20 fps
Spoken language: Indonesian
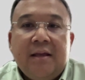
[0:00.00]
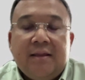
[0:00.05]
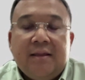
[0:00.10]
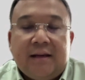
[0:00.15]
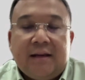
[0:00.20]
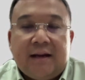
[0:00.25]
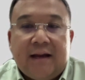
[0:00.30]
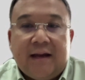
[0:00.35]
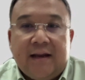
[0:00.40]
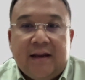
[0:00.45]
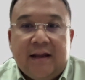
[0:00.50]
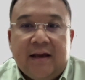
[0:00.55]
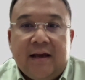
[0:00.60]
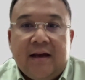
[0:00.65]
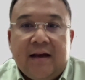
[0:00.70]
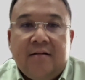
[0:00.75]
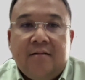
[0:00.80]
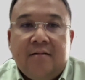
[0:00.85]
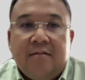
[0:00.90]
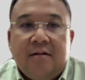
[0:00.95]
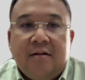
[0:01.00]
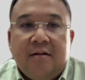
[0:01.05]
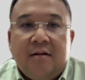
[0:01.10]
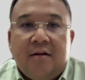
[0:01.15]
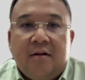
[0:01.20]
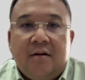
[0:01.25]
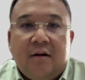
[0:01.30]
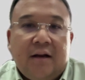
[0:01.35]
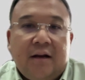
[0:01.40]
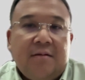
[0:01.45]
terkadang
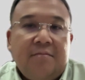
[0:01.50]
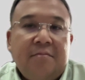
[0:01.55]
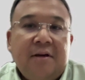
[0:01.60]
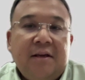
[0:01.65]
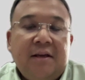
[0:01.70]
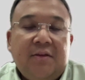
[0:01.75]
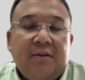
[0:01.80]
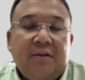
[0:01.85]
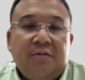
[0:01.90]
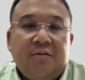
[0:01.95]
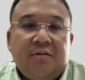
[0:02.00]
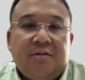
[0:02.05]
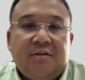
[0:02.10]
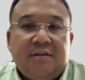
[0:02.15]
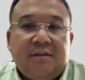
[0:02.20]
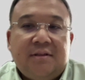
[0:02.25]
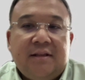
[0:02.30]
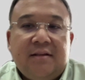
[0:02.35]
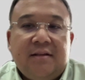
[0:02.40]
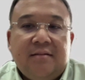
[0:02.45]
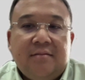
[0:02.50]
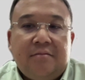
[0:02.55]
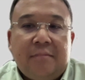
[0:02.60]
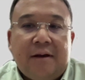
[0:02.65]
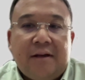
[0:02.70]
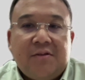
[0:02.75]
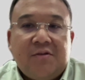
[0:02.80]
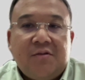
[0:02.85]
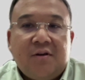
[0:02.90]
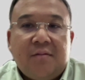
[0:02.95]
orang begitu
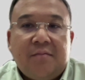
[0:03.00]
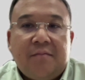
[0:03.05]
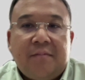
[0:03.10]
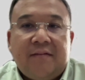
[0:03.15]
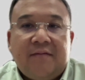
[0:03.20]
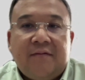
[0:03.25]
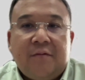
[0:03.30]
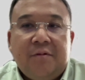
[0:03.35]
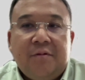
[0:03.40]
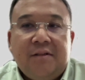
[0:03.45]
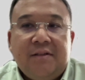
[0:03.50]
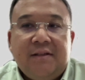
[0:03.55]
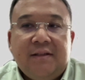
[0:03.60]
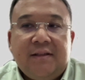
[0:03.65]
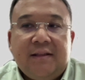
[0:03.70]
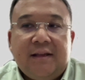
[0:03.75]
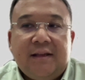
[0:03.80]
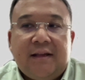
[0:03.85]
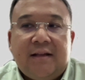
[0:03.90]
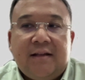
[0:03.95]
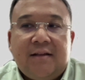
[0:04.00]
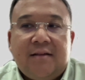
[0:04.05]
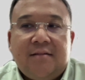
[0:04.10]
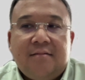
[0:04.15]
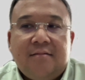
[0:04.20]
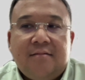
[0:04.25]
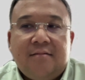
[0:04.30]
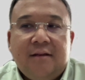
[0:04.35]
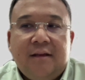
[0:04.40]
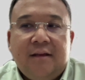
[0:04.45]
masuk ke platform digital
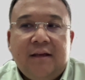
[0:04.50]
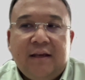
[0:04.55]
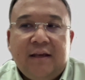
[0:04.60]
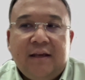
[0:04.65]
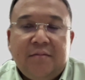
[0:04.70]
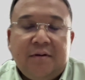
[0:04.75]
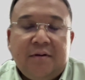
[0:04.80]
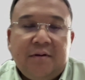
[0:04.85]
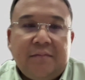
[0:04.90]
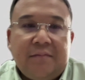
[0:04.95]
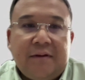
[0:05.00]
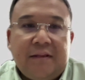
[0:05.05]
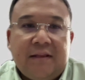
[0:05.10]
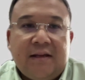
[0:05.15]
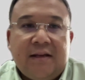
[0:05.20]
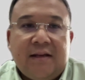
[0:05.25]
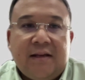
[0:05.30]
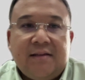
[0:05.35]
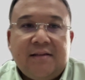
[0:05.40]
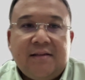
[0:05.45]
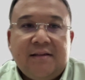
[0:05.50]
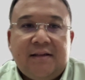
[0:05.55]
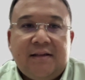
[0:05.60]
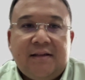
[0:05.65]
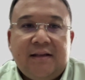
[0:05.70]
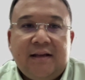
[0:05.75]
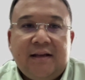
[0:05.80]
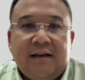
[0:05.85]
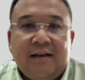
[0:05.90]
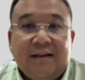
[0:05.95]
ingin mendapatkan hasil
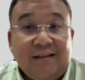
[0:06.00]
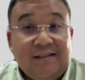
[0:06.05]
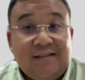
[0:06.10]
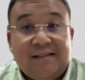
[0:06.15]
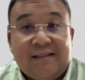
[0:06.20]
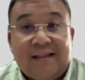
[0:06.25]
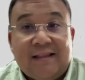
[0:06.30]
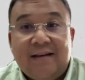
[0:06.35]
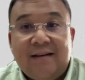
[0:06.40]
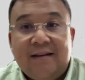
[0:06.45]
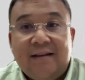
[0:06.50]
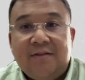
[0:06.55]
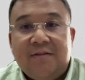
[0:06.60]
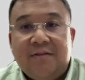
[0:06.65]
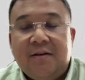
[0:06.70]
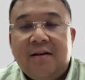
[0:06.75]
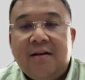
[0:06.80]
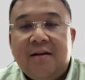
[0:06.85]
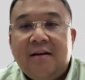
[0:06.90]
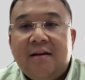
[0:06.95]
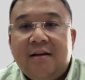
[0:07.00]
yang instan gitu ya.